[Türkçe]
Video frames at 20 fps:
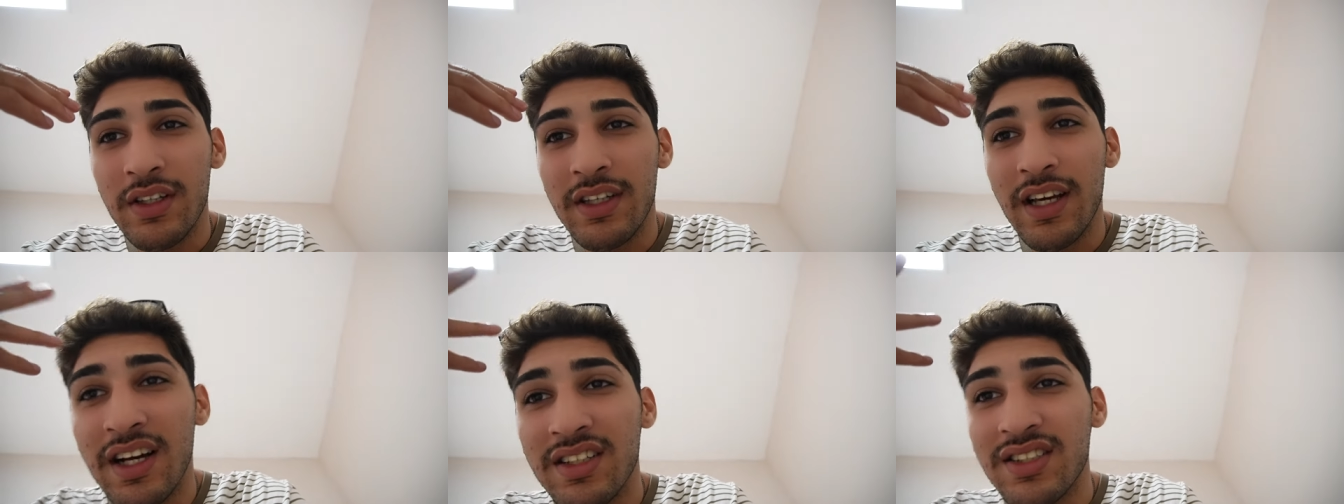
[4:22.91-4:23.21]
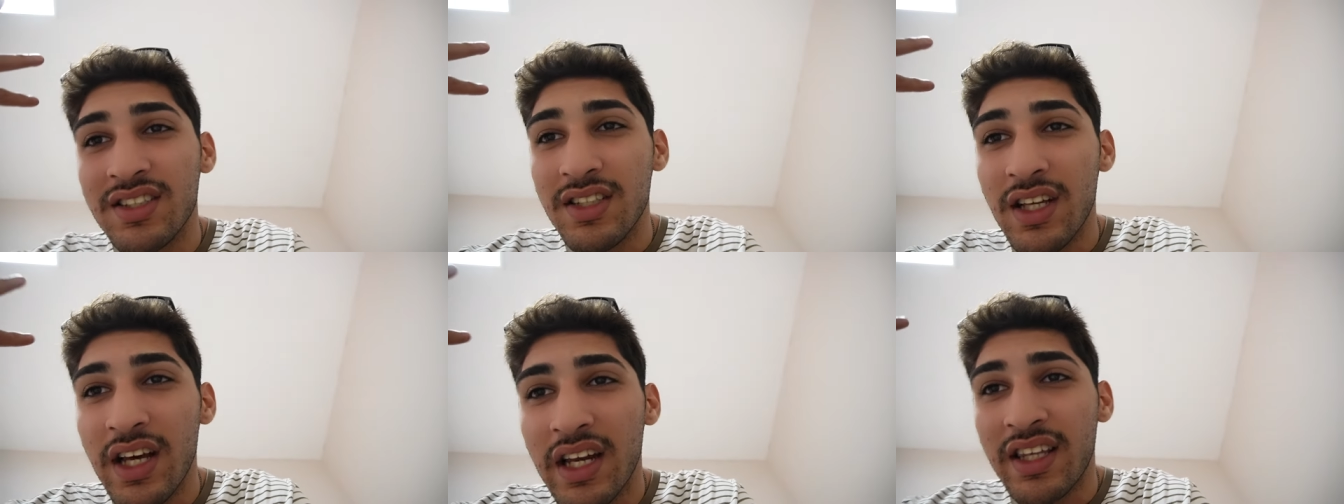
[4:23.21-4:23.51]
Ya
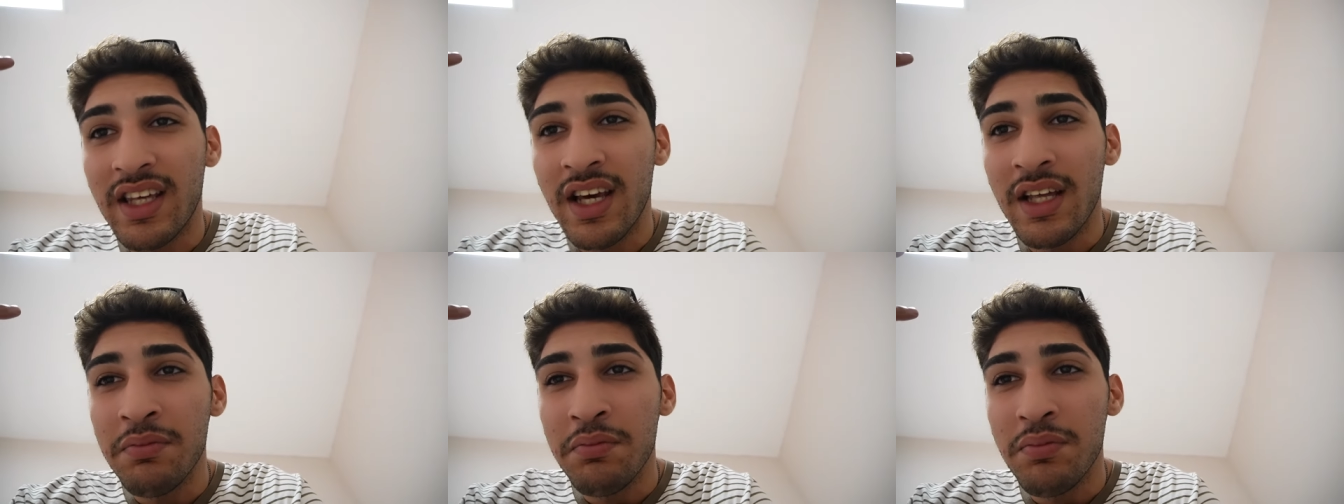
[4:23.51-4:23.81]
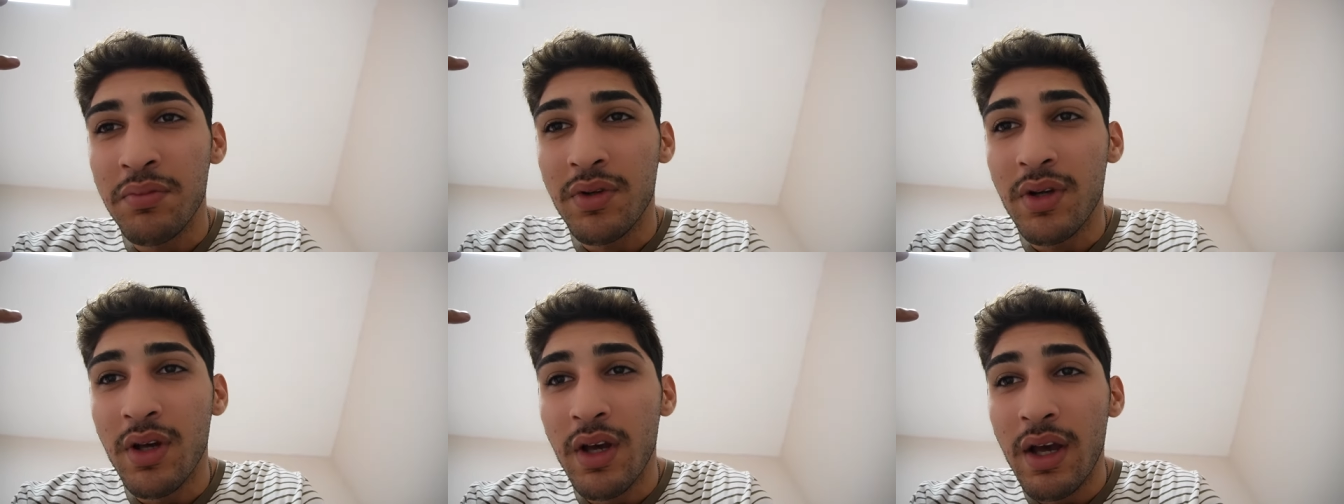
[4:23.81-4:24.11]
aslında erken
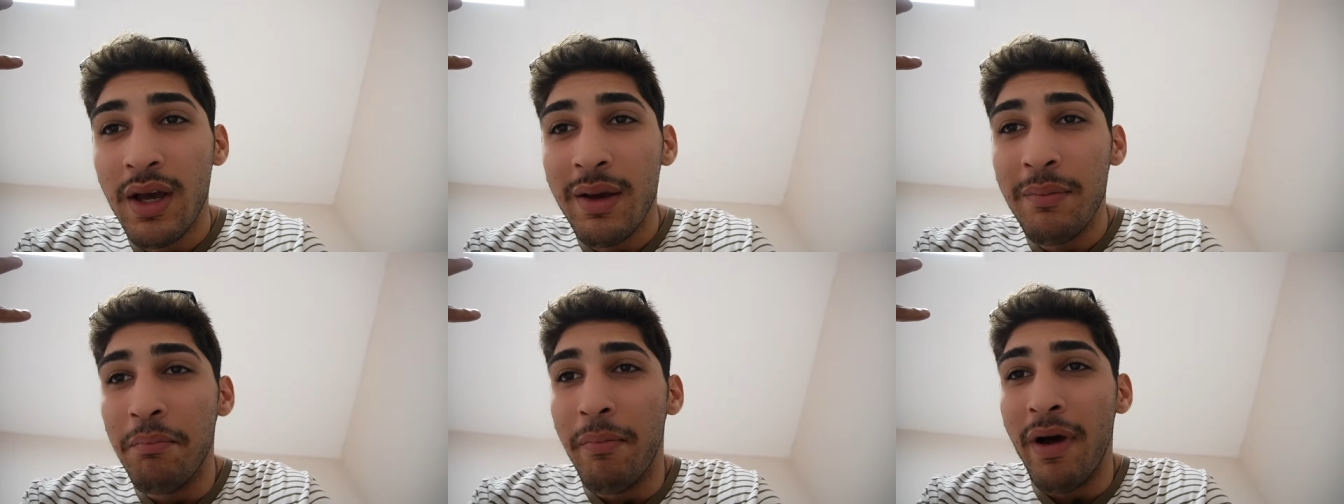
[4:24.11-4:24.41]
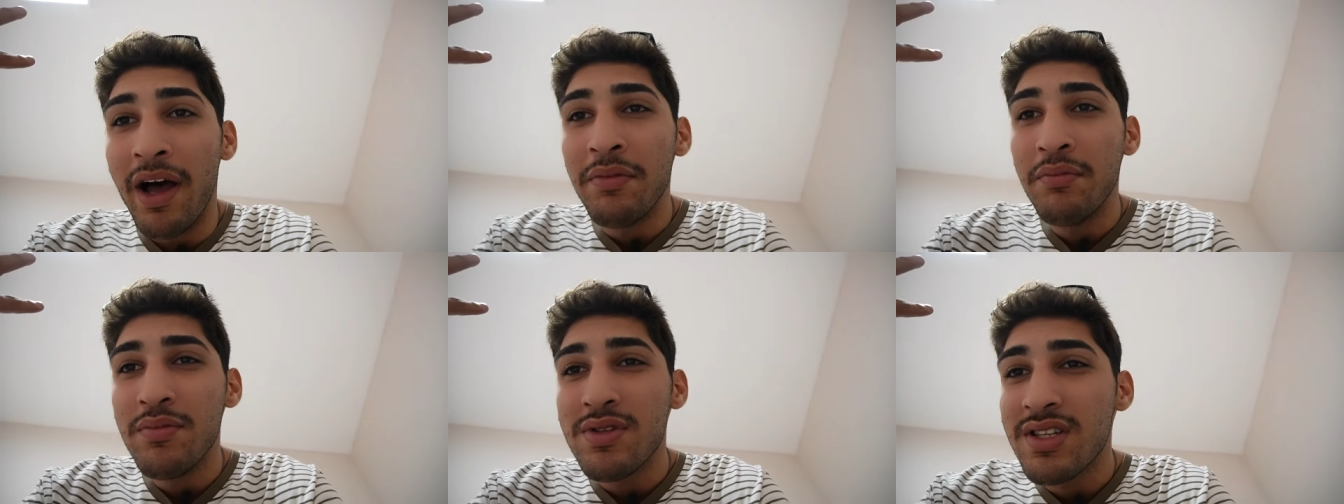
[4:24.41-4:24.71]
mi?
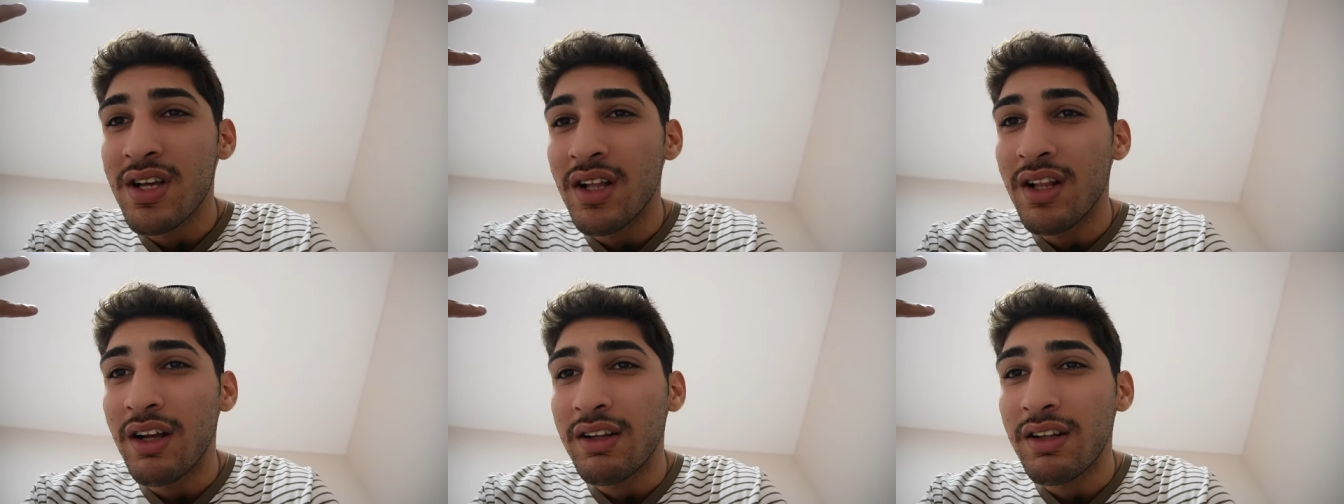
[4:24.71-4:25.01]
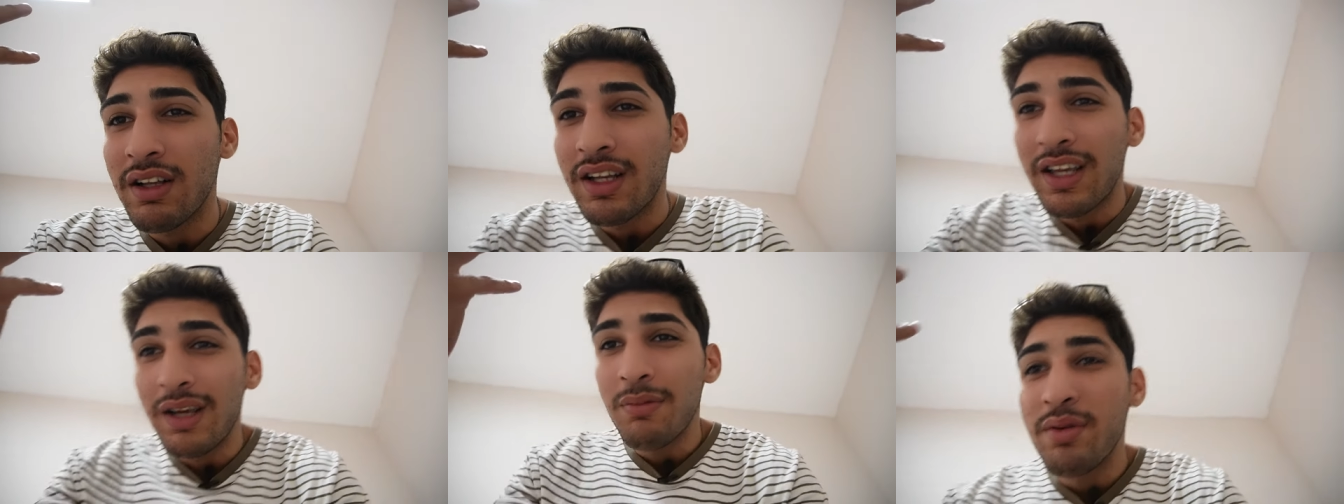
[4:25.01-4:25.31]
Ben mi
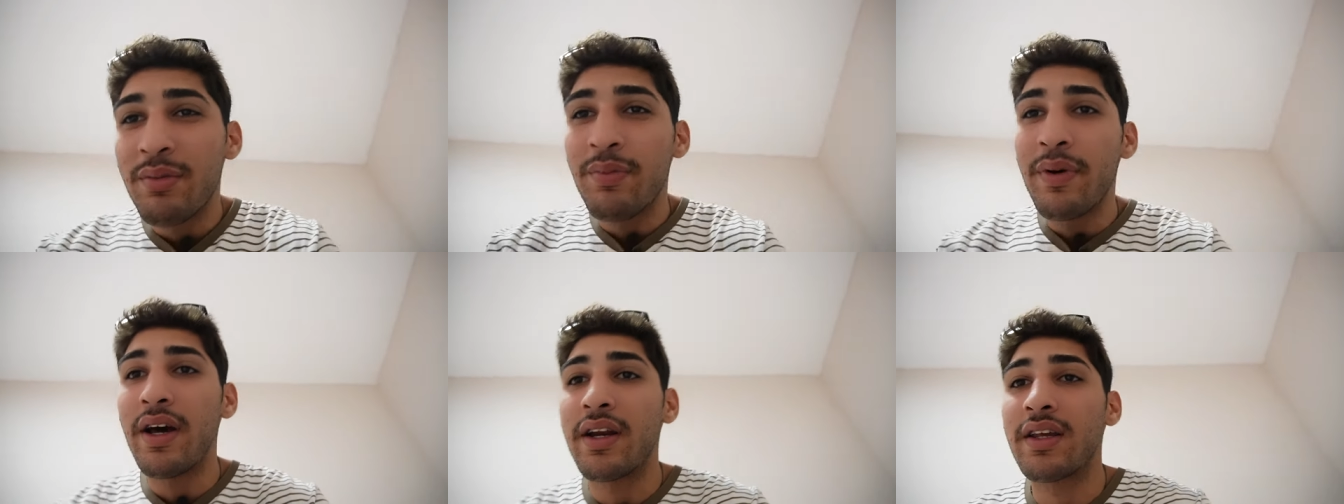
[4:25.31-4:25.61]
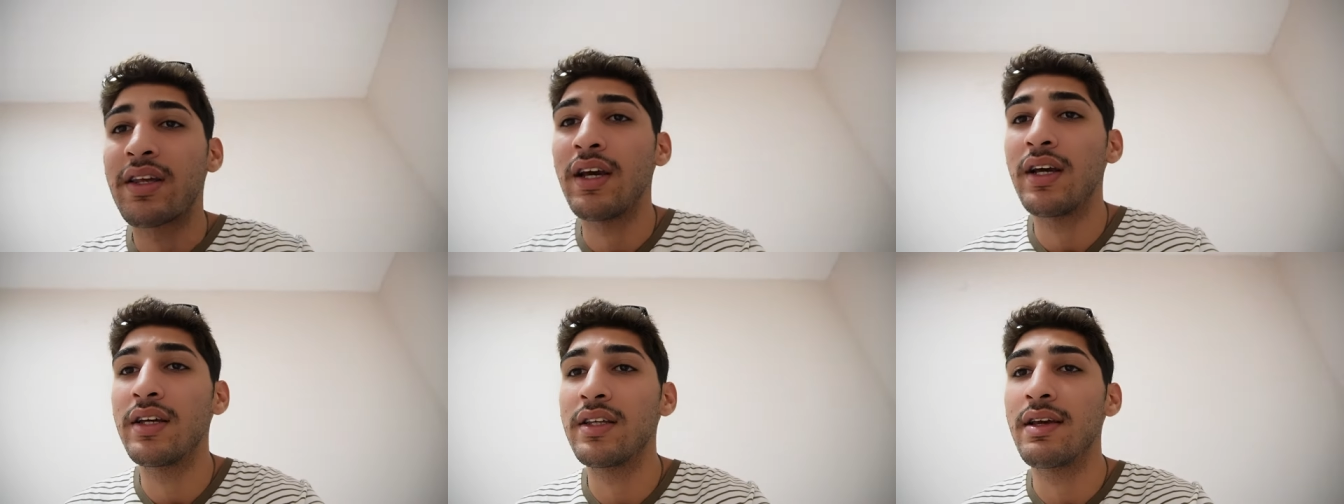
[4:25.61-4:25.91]
salaklık yapıp
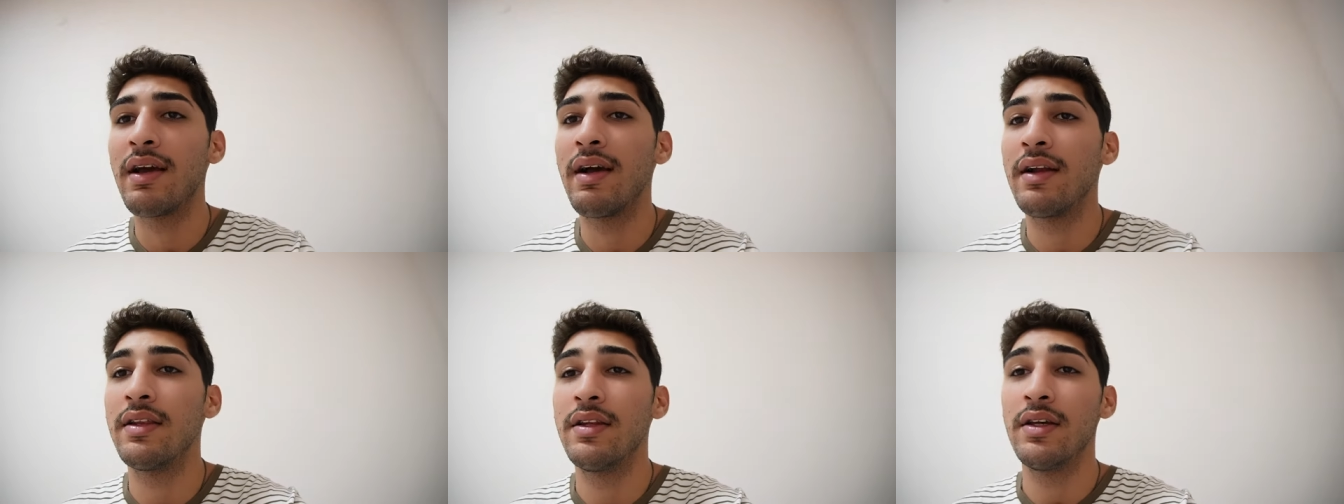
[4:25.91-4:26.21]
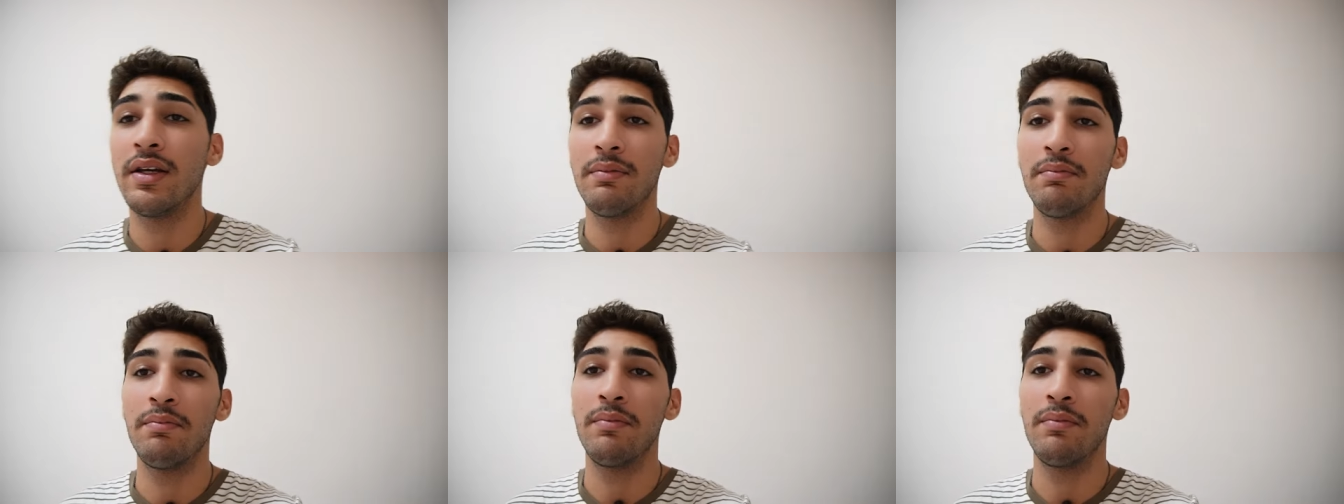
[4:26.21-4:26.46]
erken geldim?